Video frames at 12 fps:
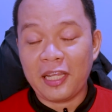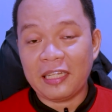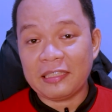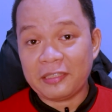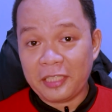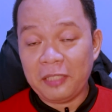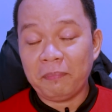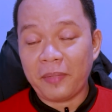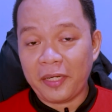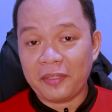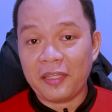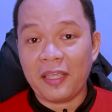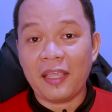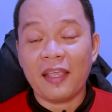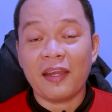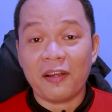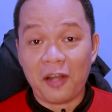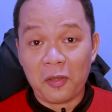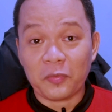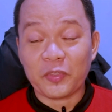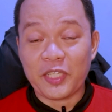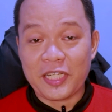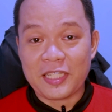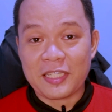ng third-party
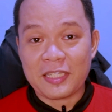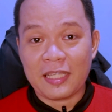routers.